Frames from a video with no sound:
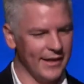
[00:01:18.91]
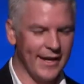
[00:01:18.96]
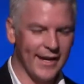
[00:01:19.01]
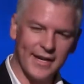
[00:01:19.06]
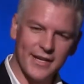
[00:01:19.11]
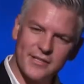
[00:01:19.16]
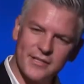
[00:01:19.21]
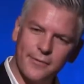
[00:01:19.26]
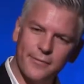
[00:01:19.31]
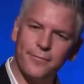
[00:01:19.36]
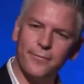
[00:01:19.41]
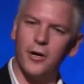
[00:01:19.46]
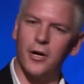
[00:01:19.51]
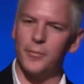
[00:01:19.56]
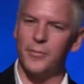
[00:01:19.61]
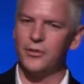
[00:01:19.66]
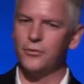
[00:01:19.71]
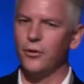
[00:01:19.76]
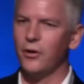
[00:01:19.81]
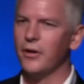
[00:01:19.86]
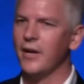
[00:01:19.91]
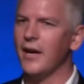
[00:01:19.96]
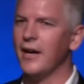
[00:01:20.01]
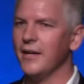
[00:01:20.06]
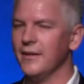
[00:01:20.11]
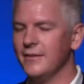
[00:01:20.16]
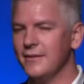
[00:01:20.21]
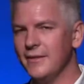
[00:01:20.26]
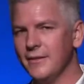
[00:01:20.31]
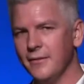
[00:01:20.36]
esta forma de
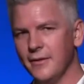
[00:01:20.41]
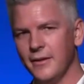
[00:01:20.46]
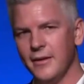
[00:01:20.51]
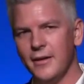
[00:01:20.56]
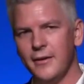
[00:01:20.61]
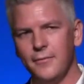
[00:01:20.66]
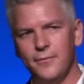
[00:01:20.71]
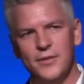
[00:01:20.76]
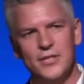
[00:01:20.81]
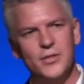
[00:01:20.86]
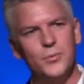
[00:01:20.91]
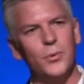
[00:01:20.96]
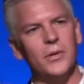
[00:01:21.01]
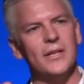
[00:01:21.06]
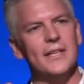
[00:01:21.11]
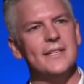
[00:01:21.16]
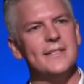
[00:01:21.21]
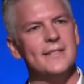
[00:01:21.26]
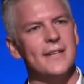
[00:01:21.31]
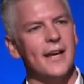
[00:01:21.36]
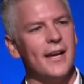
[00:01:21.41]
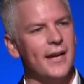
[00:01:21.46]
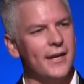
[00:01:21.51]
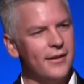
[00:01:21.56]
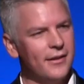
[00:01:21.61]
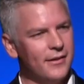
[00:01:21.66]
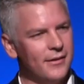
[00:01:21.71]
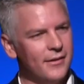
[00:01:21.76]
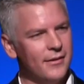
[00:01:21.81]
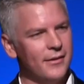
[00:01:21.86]
orar, de
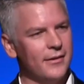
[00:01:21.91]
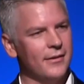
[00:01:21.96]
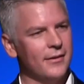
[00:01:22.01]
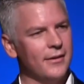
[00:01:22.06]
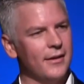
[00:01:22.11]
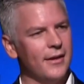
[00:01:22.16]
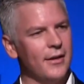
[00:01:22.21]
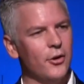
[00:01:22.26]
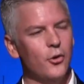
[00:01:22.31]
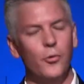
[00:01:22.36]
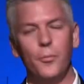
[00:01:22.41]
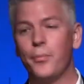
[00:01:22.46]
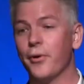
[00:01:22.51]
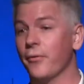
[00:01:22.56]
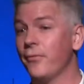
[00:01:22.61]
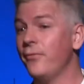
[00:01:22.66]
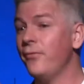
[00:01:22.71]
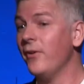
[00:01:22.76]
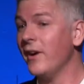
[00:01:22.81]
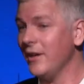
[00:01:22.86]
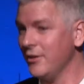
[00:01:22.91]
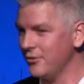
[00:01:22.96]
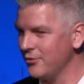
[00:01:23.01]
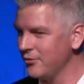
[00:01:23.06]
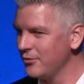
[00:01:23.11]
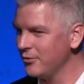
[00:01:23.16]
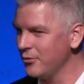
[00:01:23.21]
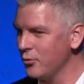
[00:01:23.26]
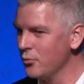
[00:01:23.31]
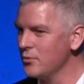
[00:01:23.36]
visualizar o
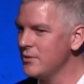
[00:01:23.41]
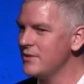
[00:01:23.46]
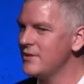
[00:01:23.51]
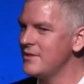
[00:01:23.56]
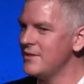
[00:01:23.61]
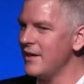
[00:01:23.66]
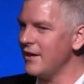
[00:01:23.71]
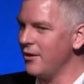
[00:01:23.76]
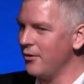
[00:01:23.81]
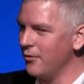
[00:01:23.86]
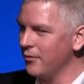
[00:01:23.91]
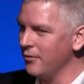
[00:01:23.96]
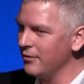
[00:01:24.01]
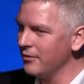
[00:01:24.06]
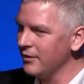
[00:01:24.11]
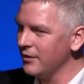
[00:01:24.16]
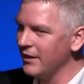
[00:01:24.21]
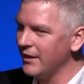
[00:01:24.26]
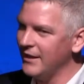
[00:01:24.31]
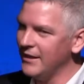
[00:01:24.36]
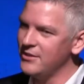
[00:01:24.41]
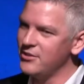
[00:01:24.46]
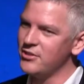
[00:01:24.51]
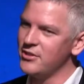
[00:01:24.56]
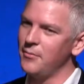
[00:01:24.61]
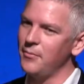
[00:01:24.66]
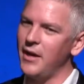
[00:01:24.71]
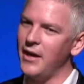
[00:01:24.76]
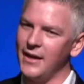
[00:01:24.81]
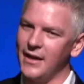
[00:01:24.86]
perfeito, o céu, e
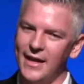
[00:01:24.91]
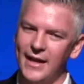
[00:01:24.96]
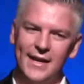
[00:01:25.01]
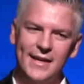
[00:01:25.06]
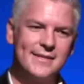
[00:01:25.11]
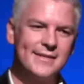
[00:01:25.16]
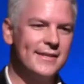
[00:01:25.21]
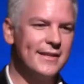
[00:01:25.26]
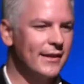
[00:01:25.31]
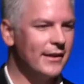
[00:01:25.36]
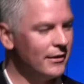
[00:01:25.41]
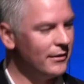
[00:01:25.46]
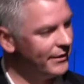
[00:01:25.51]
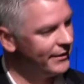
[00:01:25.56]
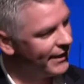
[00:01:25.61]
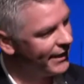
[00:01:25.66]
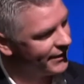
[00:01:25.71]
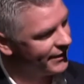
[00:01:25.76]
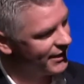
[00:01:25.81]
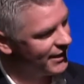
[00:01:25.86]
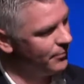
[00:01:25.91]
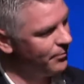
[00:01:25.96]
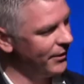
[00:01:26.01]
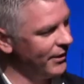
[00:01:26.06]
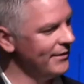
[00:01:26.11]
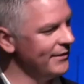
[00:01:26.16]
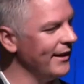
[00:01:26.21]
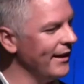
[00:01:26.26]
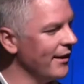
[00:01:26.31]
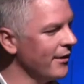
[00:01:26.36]
chamar essa realidade aqui
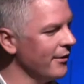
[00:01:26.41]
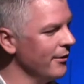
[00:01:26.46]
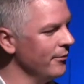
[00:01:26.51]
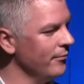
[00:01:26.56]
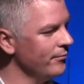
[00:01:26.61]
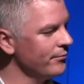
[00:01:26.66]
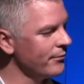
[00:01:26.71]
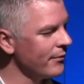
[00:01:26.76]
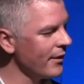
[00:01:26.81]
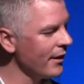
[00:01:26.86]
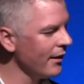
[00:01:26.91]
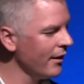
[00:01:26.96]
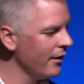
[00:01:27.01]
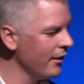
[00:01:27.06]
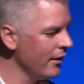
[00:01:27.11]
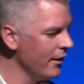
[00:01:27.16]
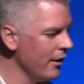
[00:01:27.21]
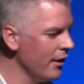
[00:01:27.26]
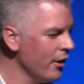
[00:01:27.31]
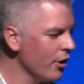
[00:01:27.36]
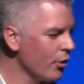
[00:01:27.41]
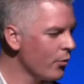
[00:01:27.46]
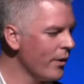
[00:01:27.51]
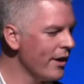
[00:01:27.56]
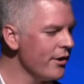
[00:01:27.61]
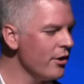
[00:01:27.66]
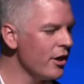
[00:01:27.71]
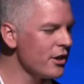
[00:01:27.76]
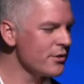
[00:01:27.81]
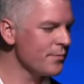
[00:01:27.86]
para a terra.
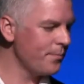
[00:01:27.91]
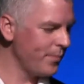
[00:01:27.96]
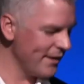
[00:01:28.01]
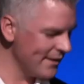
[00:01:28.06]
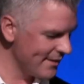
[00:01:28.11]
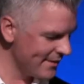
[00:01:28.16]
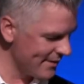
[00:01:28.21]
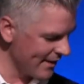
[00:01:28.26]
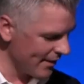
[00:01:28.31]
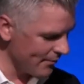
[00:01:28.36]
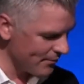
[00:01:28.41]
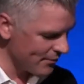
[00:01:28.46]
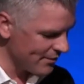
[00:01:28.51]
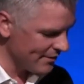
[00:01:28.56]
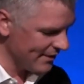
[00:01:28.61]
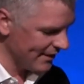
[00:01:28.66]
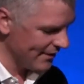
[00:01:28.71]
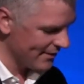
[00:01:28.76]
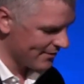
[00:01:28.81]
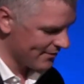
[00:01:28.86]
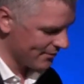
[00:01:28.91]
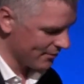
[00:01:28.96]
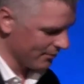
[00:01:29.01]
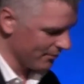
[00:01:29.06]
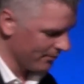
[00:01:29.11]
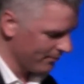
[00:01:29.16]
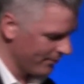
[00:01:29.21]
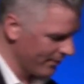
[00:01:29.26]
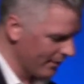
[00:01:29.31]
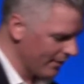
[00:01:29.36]
Quando nós pensamos
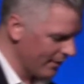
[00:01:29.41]
nisso,